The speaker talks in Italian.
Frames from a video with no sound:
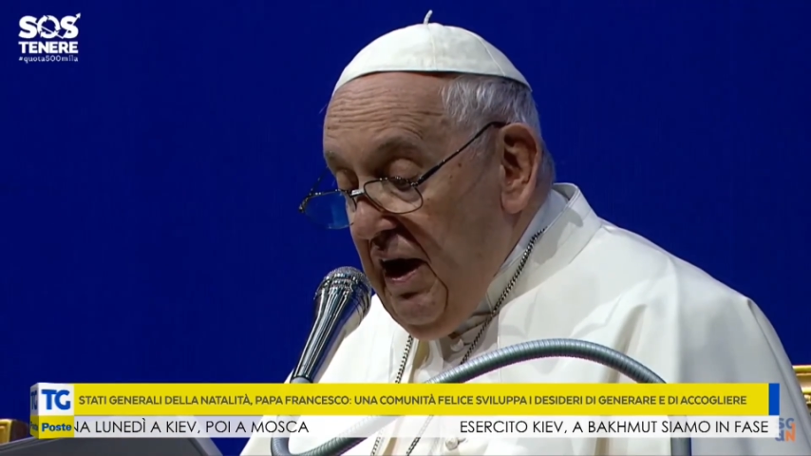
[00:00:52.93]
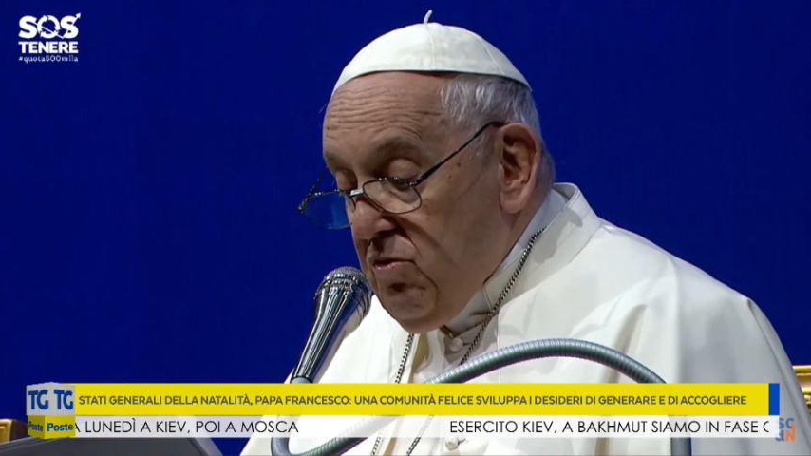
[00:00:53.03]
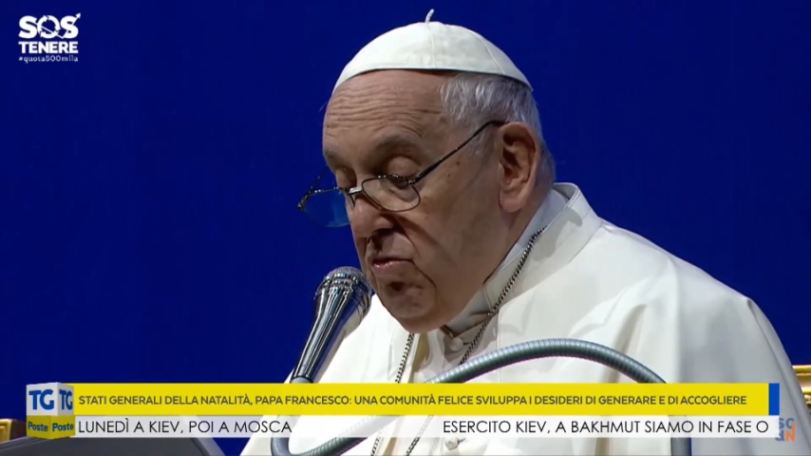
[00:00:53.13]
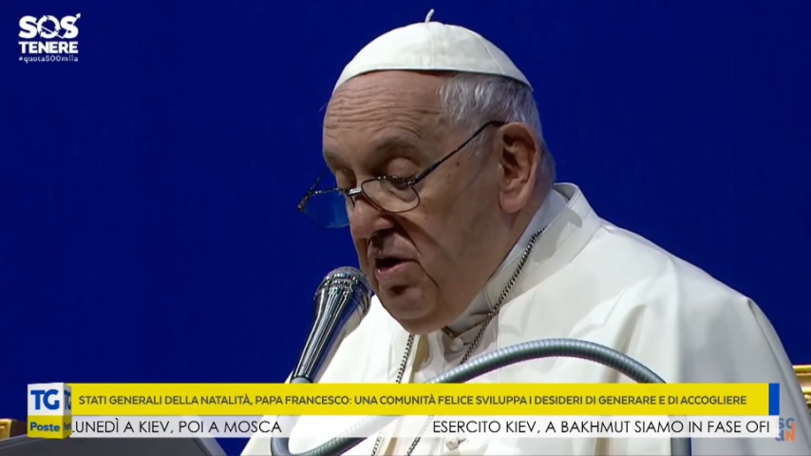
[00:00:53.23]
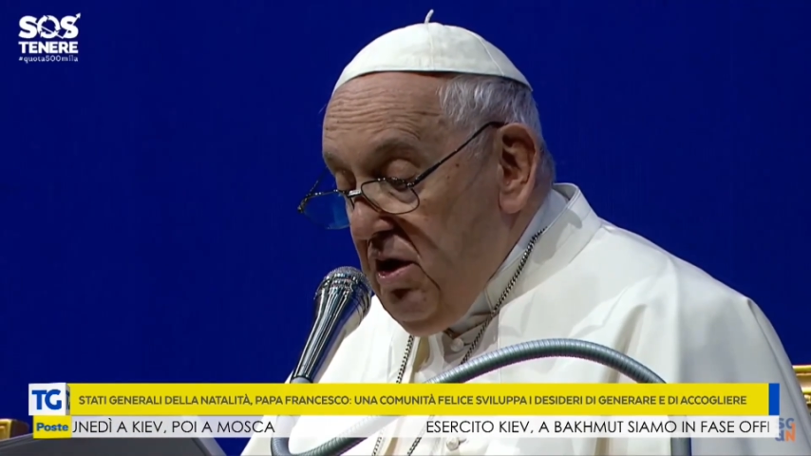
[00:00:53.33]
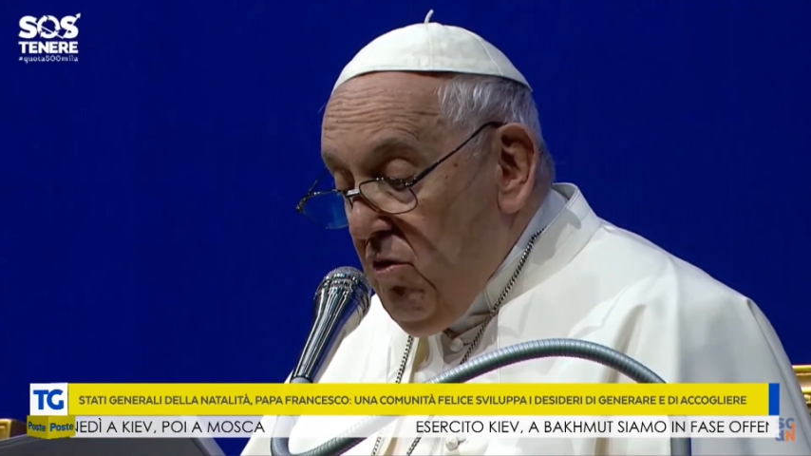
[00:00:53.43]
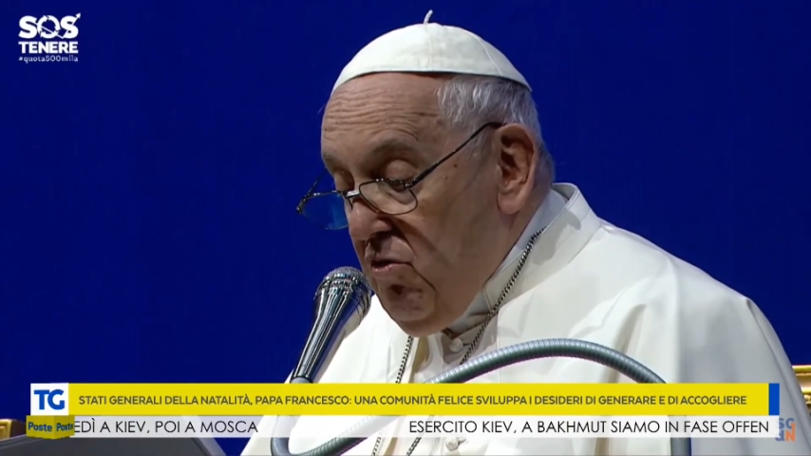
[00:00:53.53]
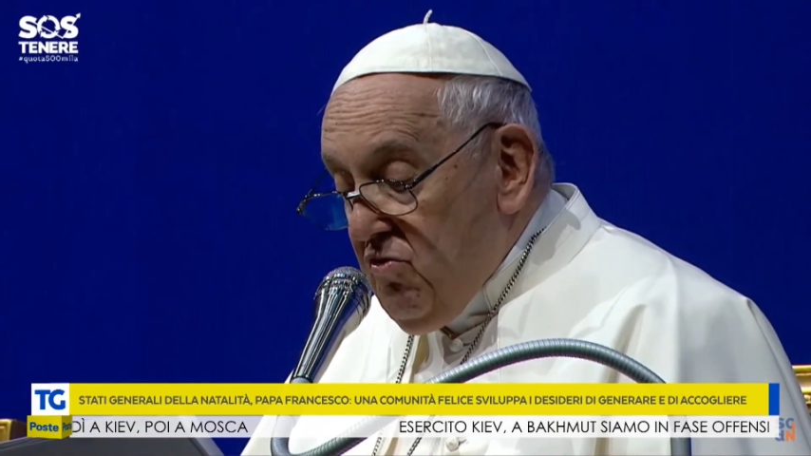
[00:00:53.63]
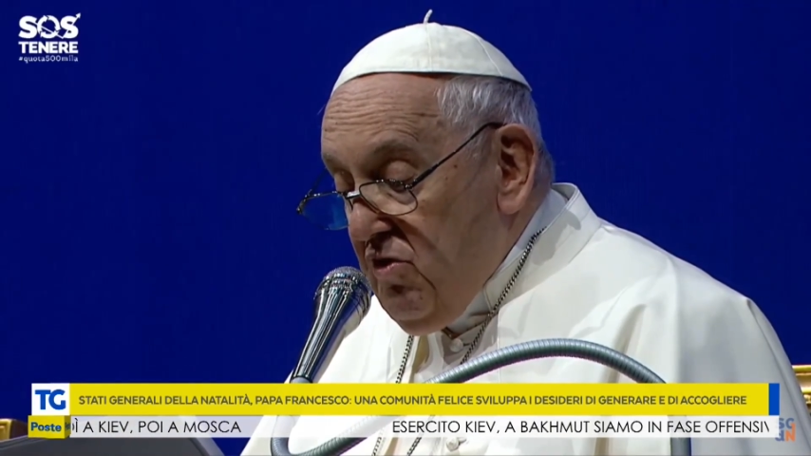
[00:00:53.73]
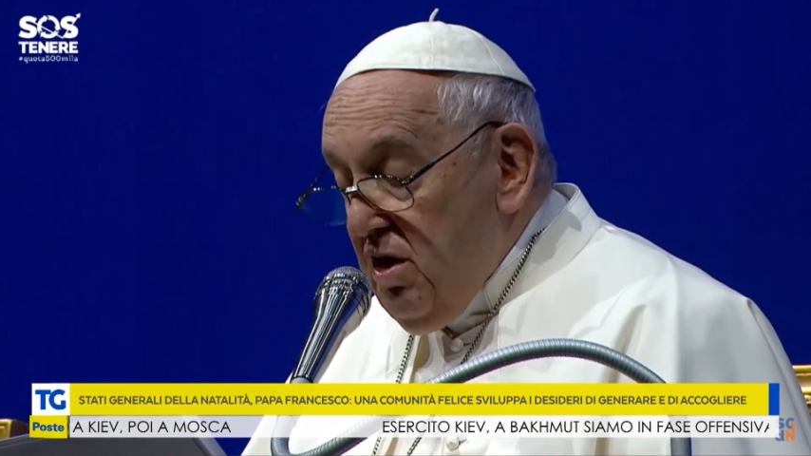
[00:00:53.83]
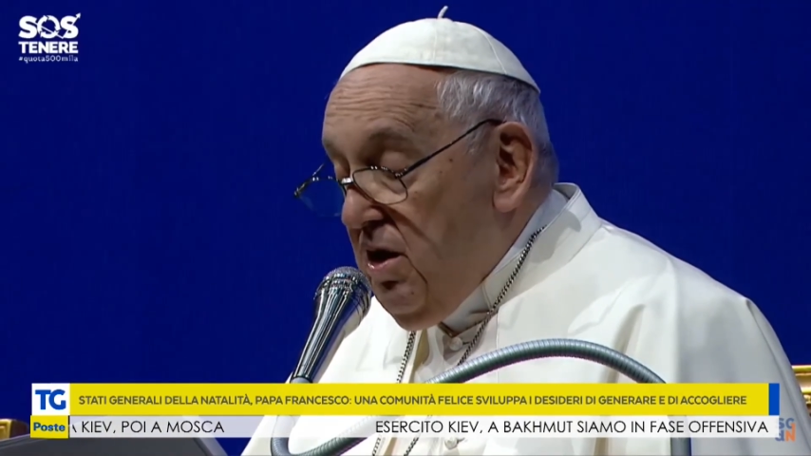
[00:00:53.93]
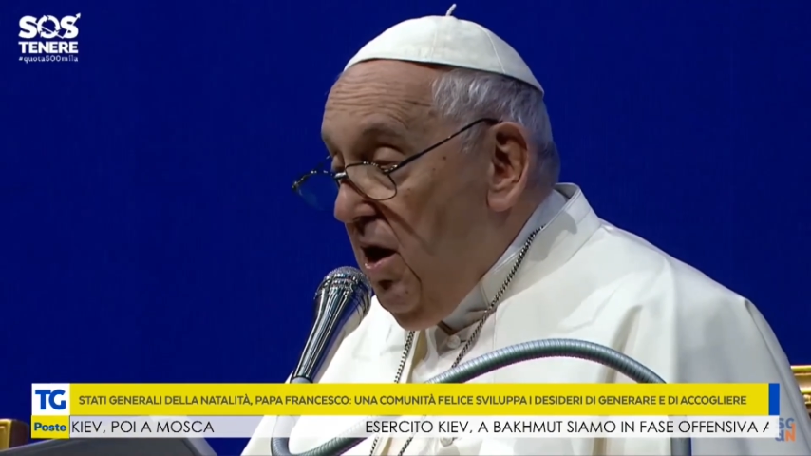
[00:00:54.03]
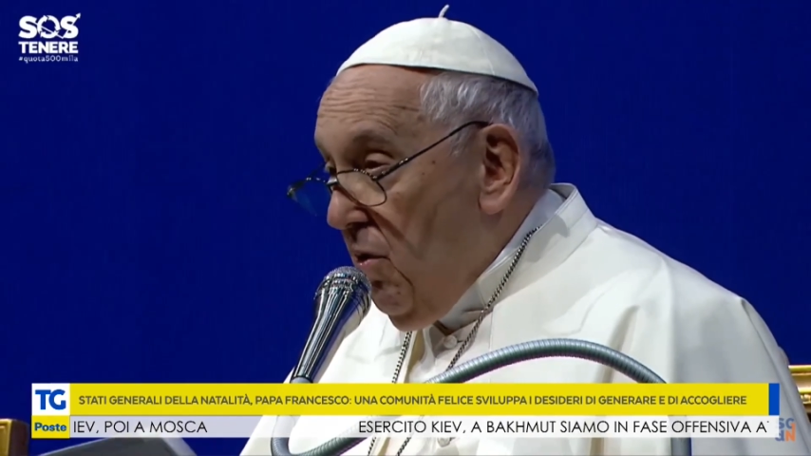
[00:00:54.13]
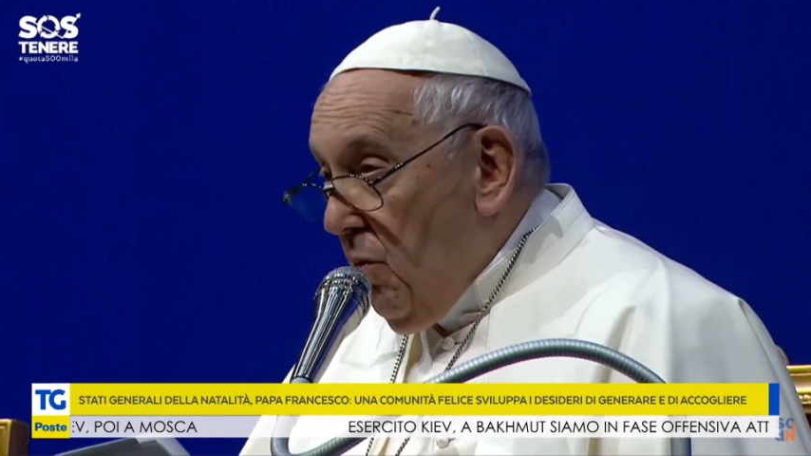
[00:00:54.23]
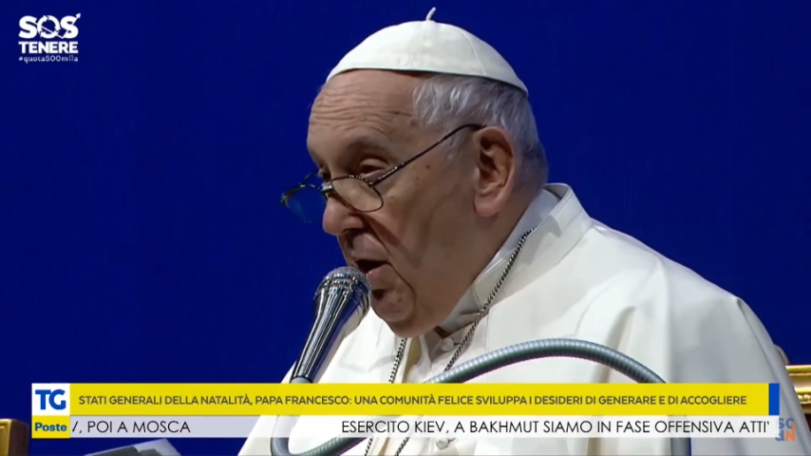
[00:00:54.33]
a tutti i costi
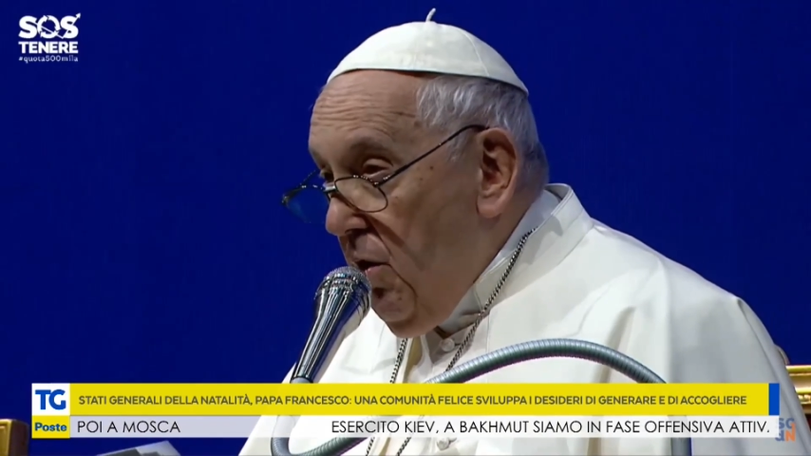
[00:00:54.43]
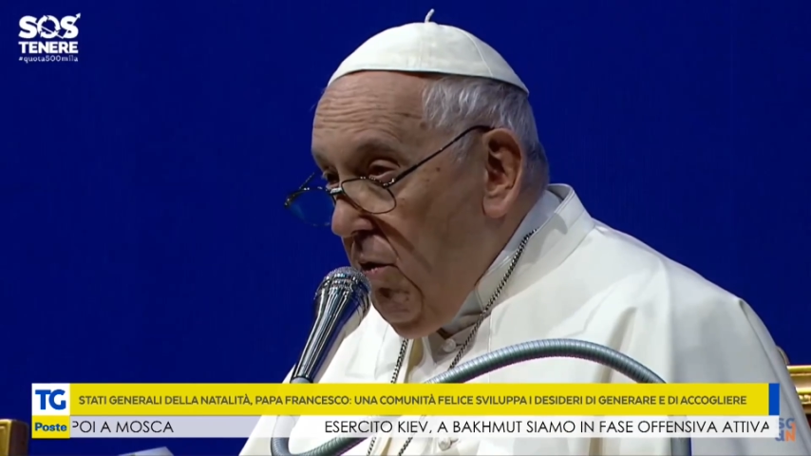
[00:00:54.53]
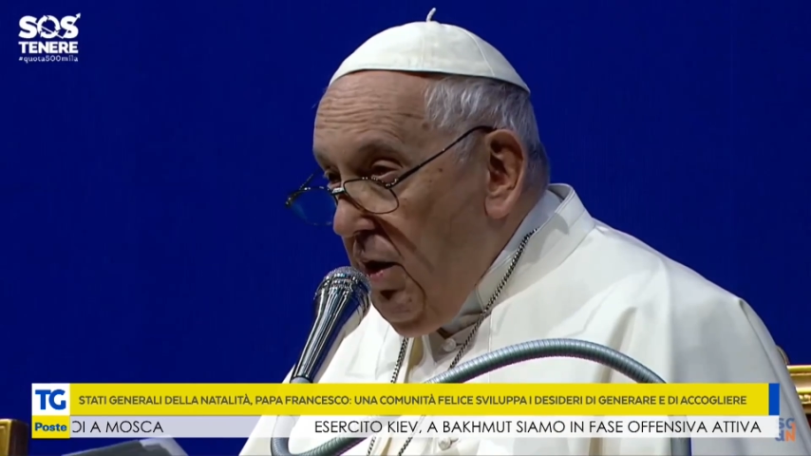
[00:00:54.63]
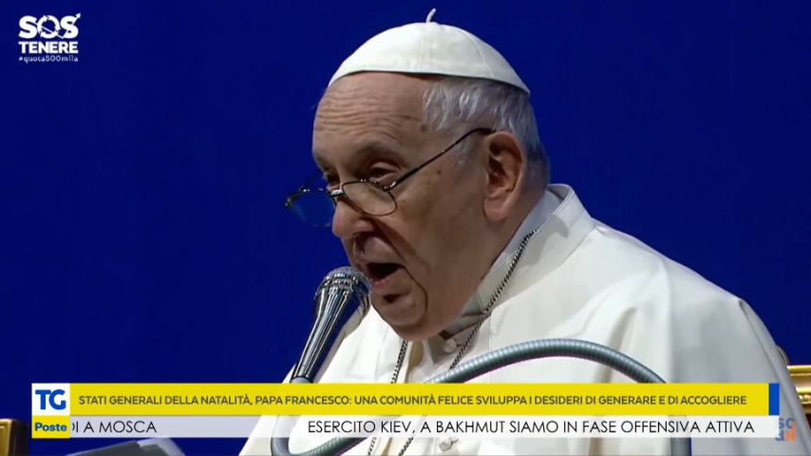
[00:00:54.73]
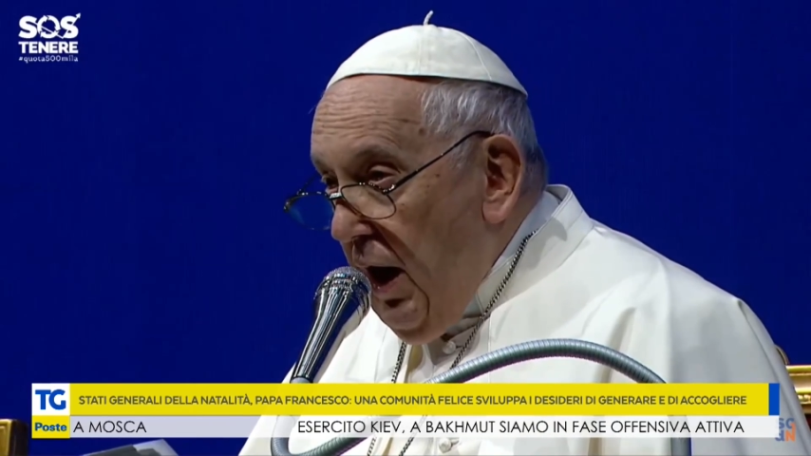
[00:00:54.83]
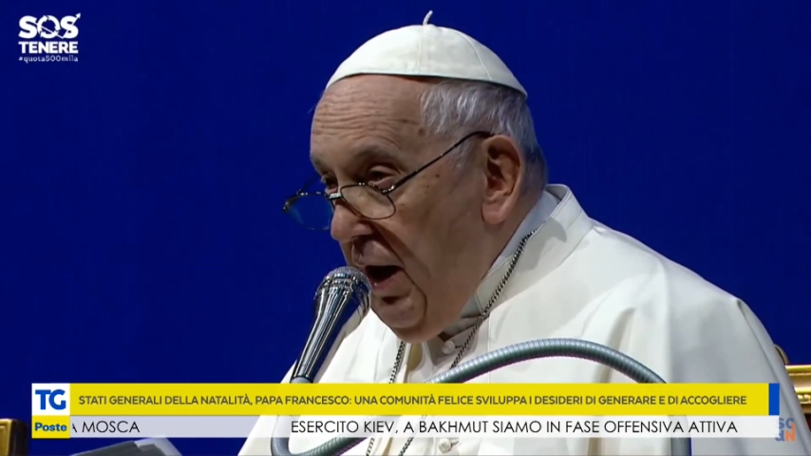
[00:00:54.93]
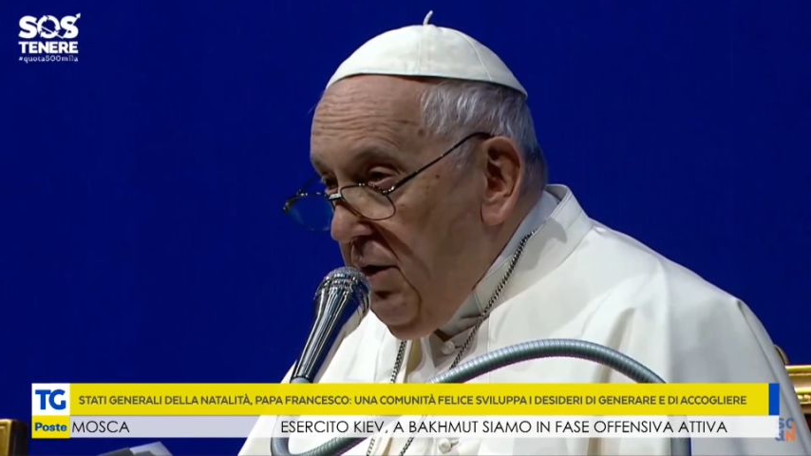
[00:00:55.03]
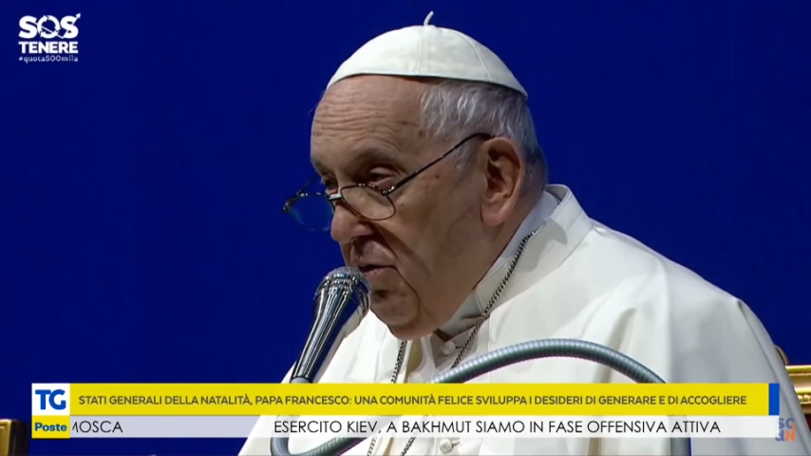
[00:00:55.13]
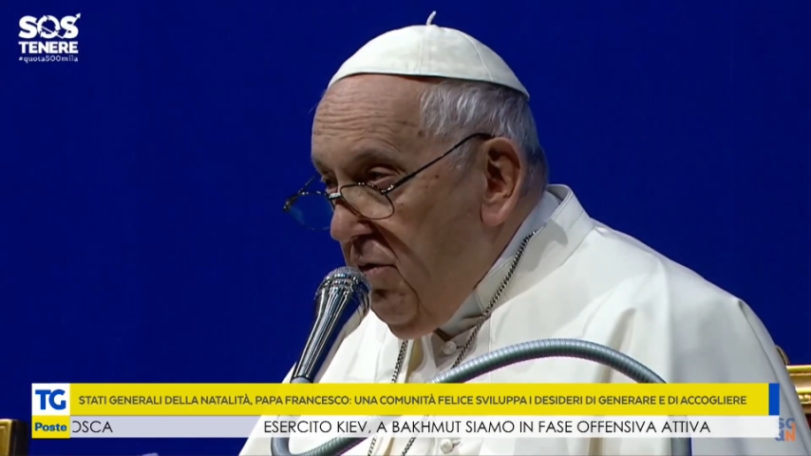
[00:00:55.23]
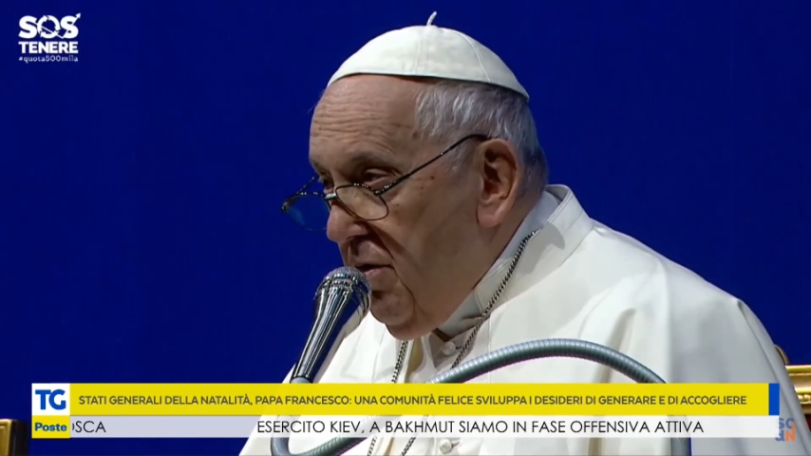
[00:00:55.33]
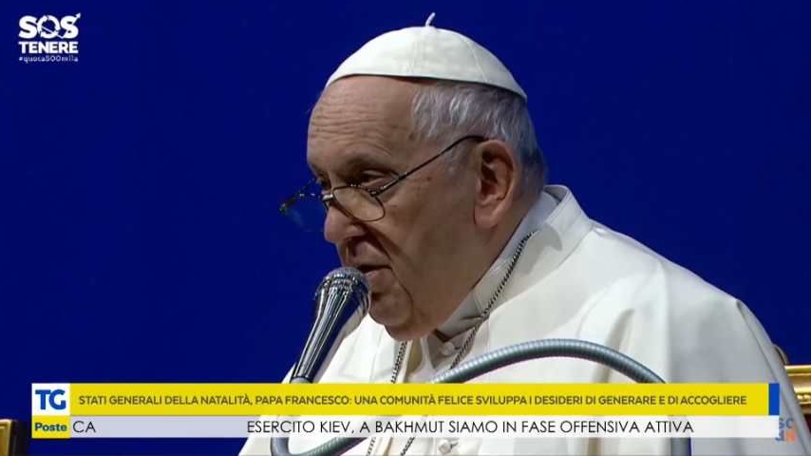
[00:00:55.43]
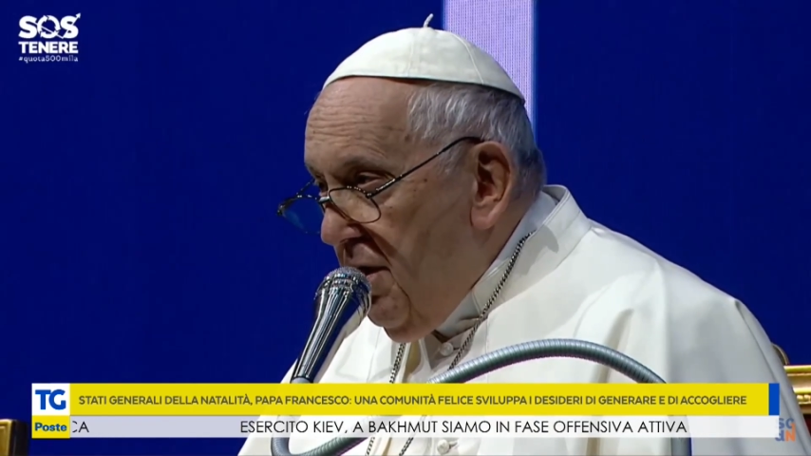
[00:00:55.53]
quello che hanno.